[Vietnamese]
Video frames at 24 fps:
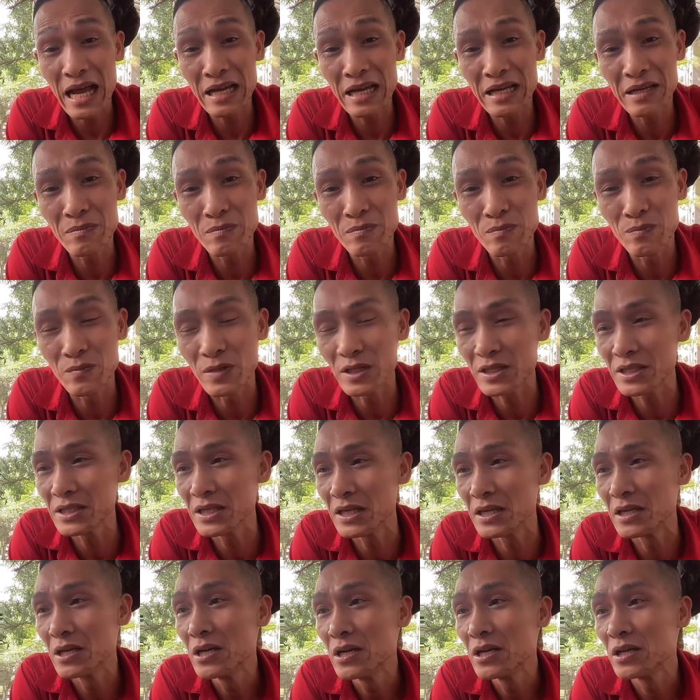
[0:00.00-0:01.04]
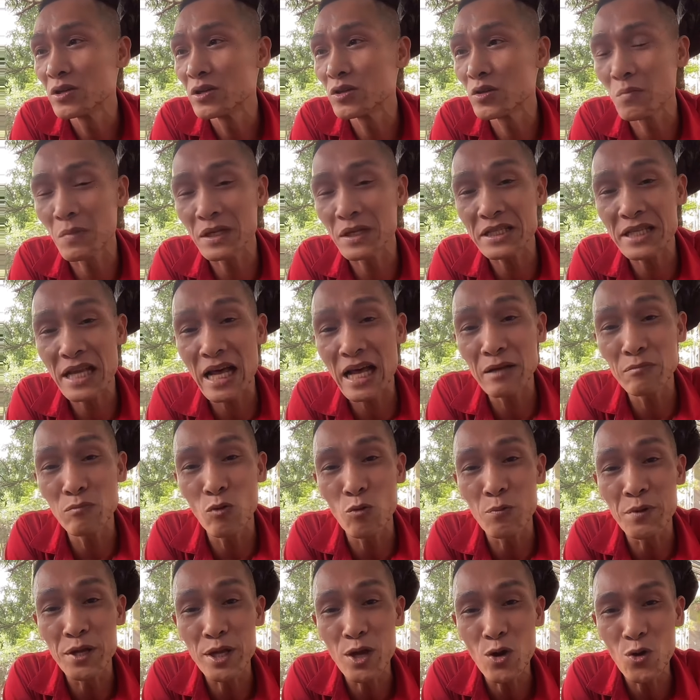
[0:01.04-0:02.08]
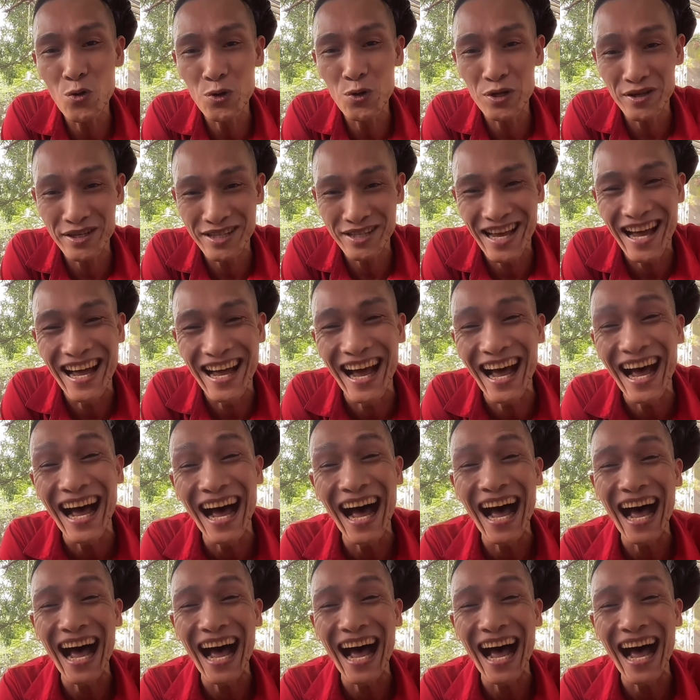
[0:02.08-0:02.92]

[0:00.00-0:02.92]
dai mà cái gì mắt gian mồm điêu thôi